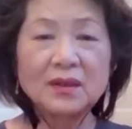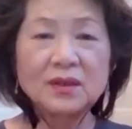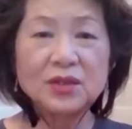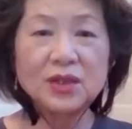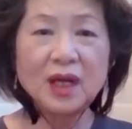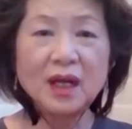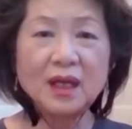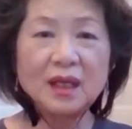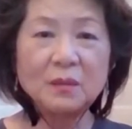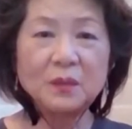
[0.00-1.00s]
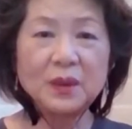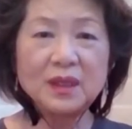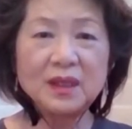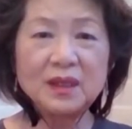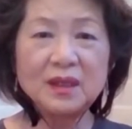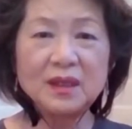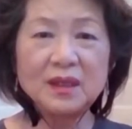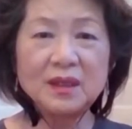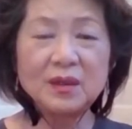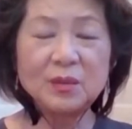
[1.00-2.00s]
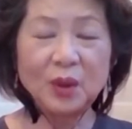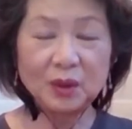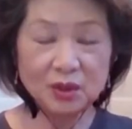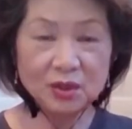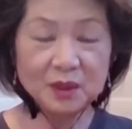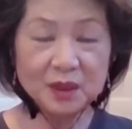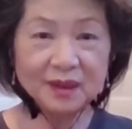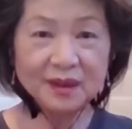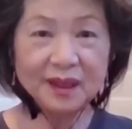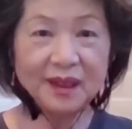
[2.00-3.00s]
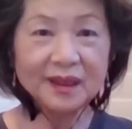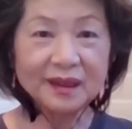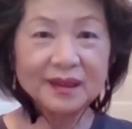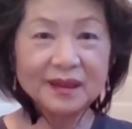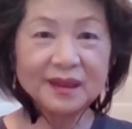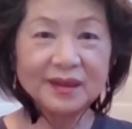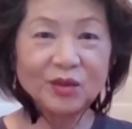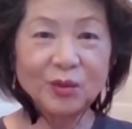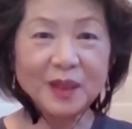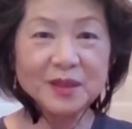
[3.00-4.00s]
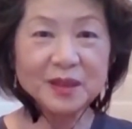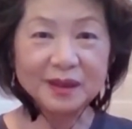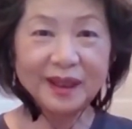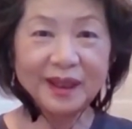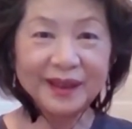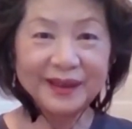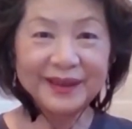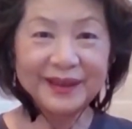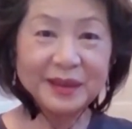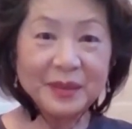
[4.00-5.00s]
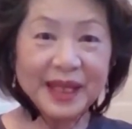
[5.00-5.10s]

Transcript: じゃあやっぱりもう私見てんなあのおばあちゃんがやってみ